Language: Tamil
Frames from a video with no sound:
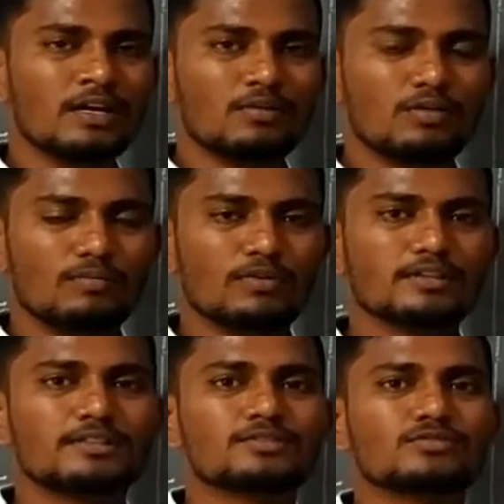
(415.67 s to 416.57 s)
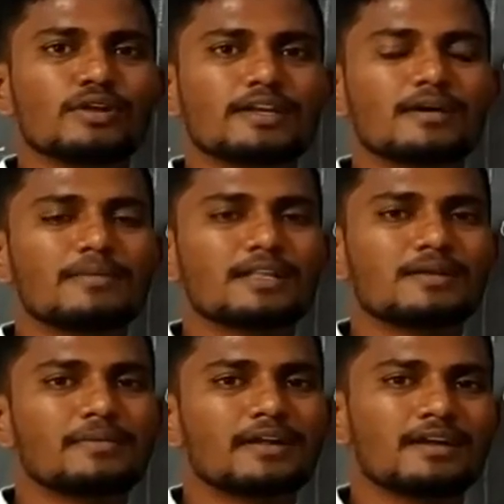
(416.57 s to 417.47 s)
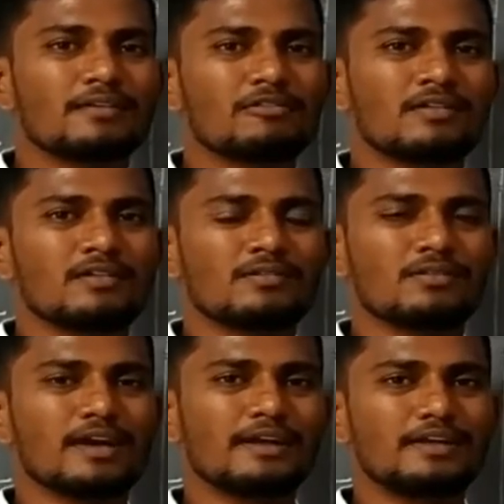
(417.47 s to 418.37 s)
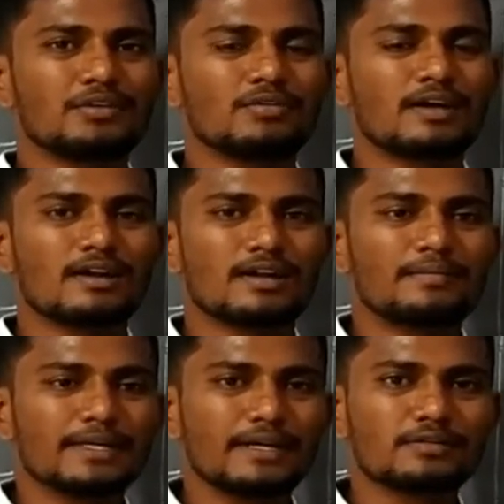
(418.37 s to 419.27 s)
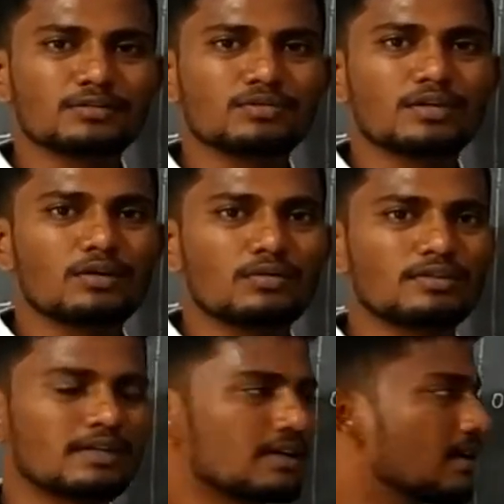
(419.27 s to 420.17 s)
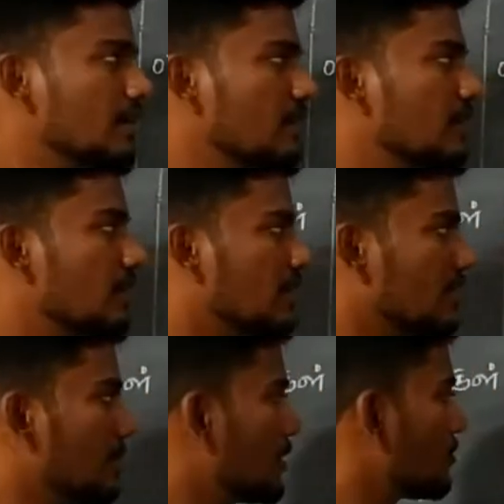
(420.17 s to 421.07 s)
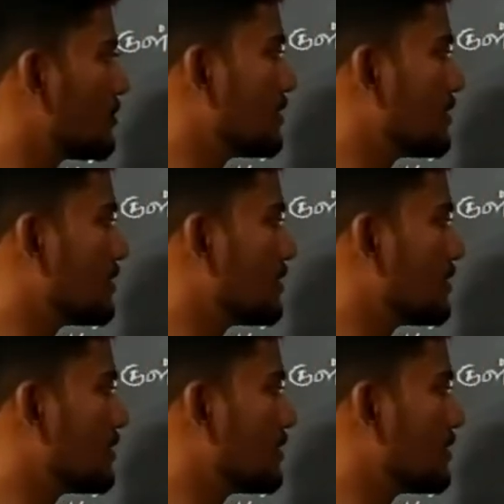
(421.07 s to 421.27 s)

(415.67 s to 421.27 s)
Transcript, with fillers: ஒரு முகத்தையும் சுழிக்காம அந்த மாதிரியான ஒரு ஒரு ஆட்டிடியூட் காட்டாமல் எடுத்து கொடுக்குற ஒருத்தனை கண்டா அந்த மாதிரி ஒருத்தர்